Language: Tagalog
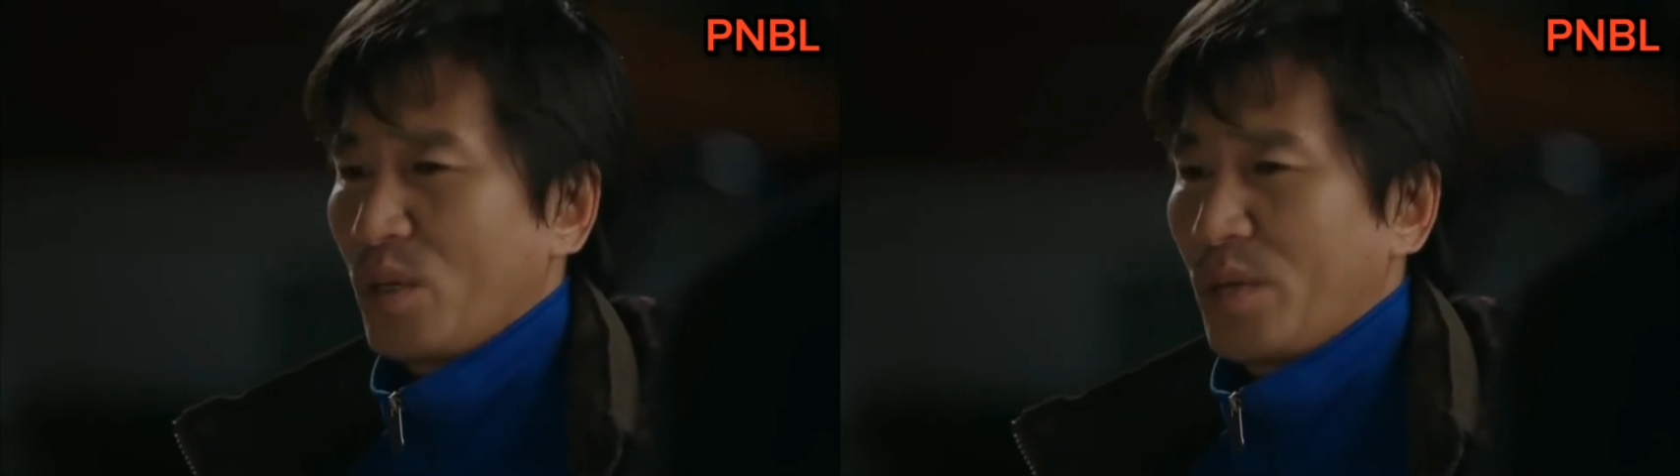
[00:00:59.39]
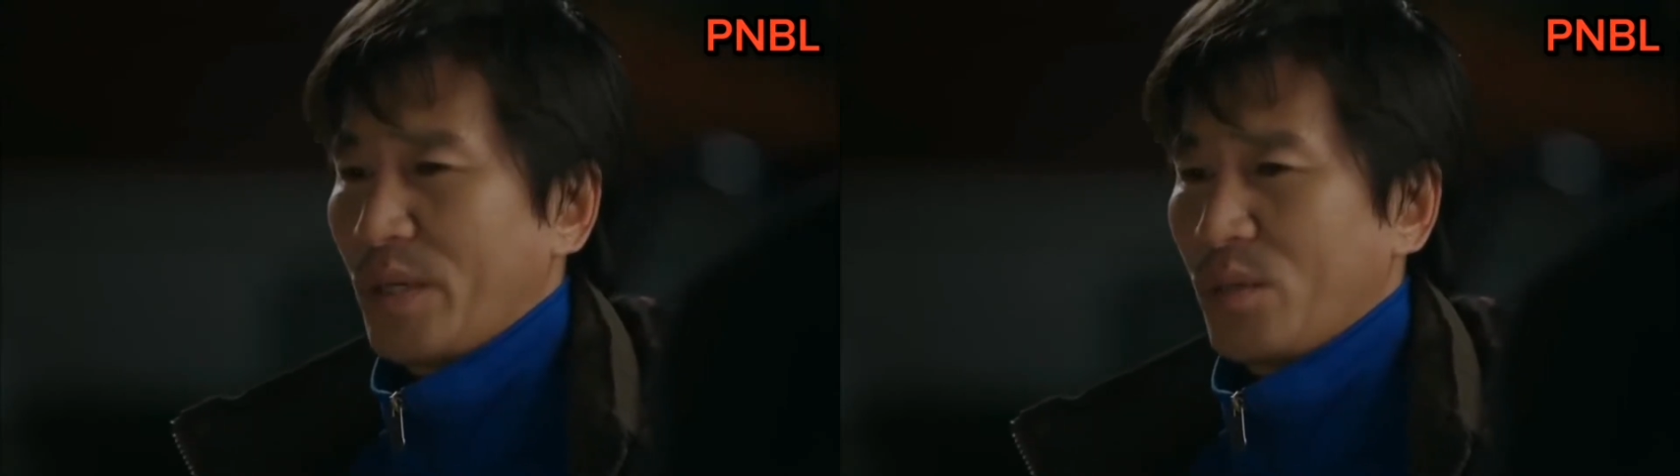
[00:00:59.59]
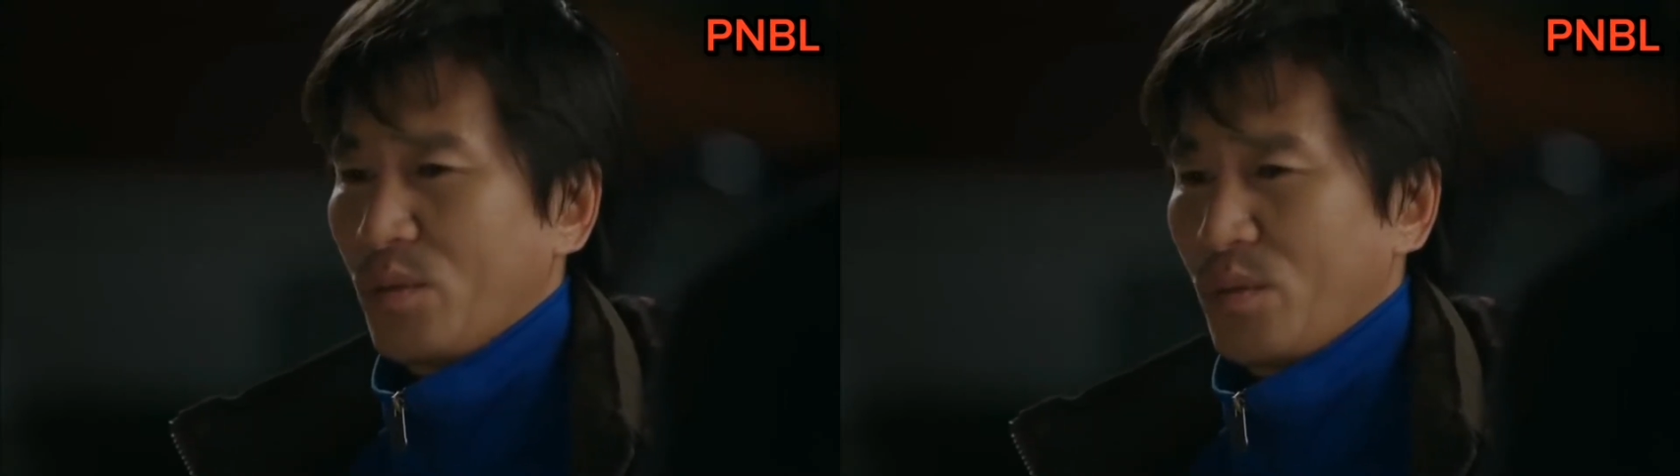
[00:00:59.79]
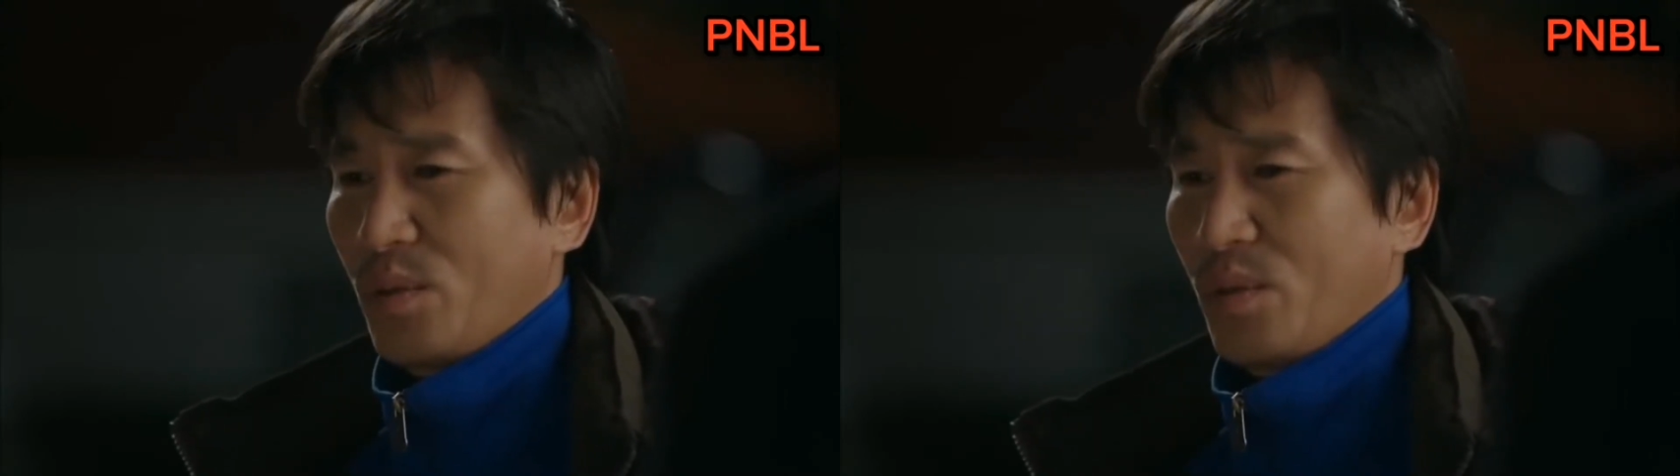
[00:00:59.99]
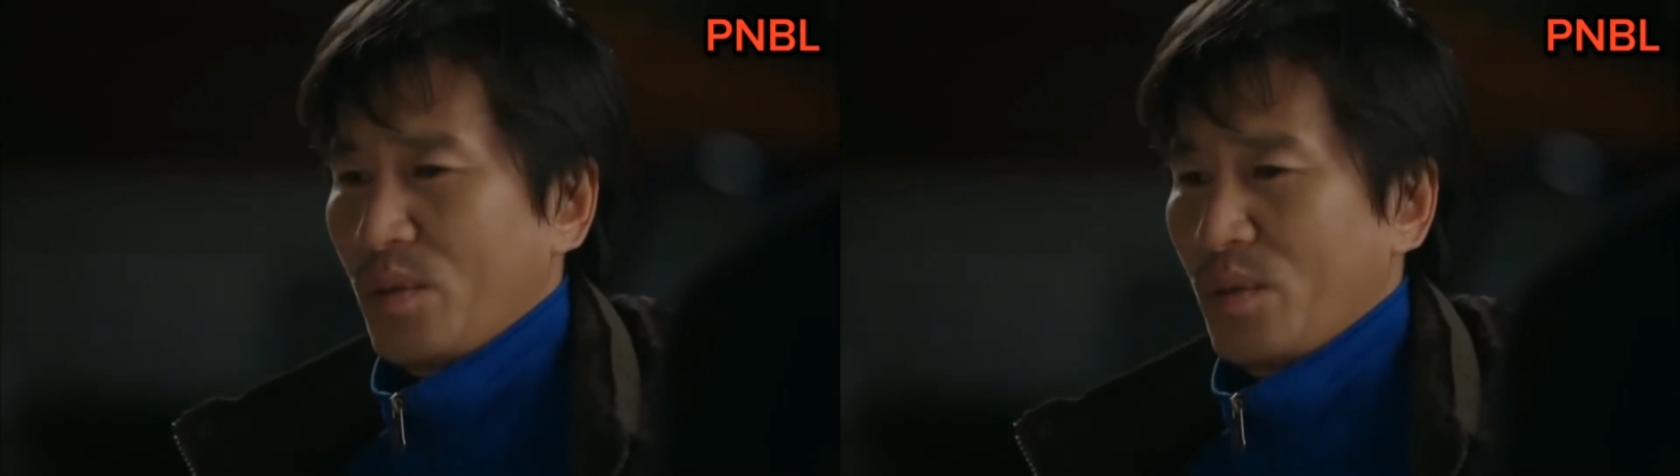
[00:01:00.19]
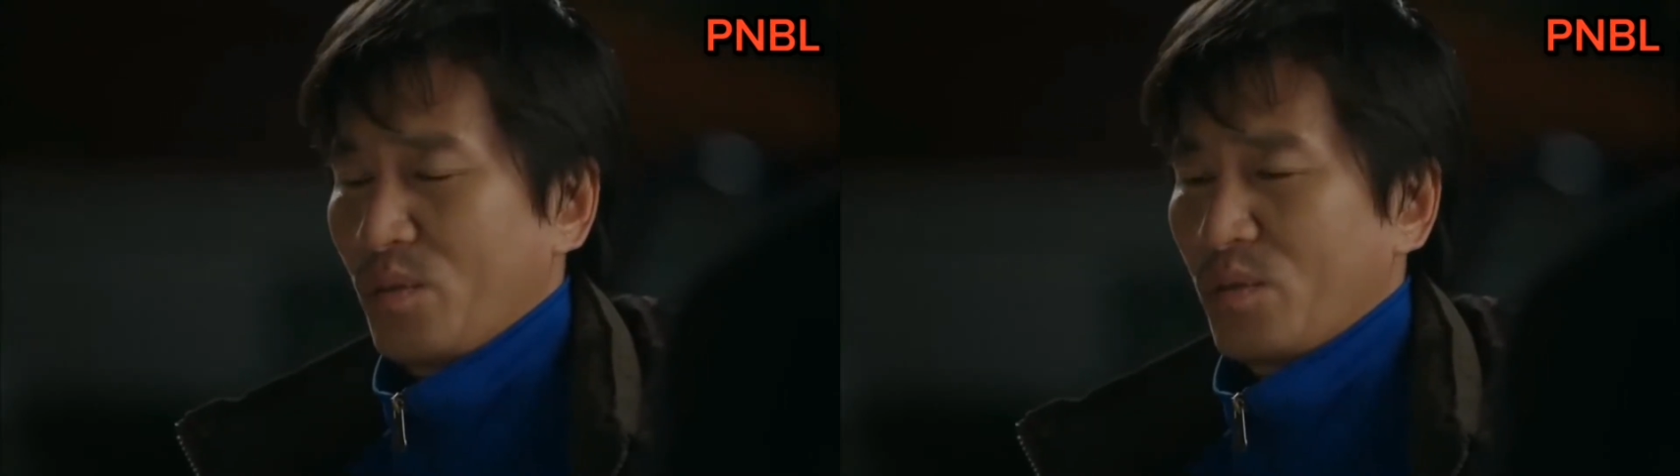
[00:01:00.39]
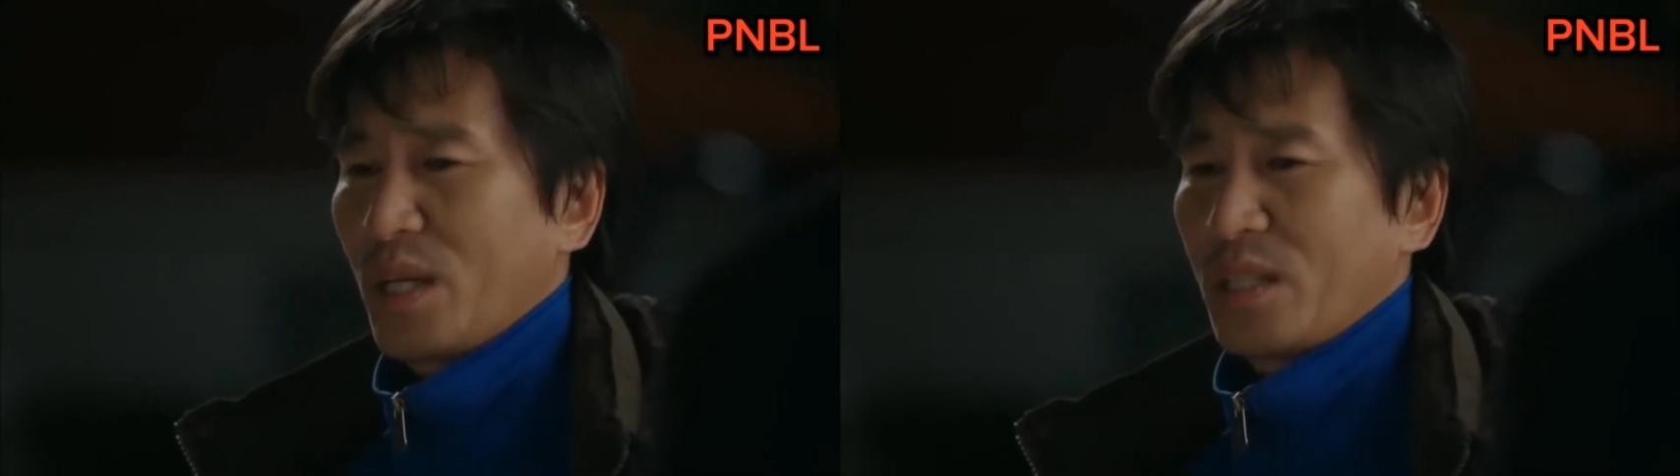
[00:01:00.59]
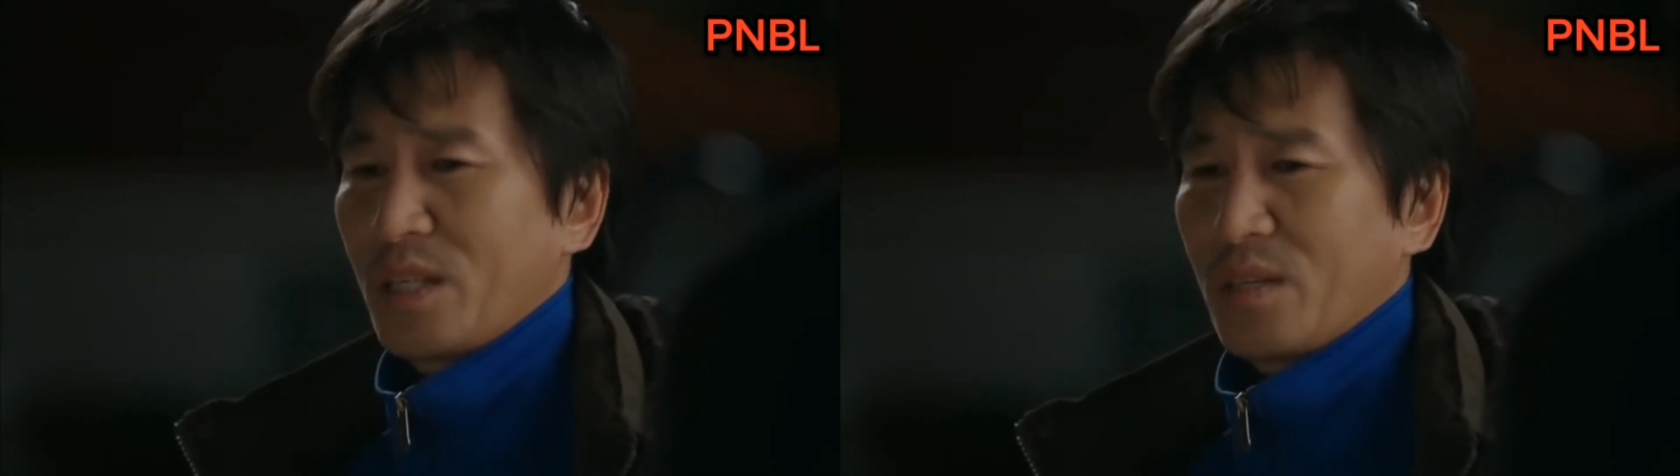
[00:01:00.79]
kay Inha, hindi ako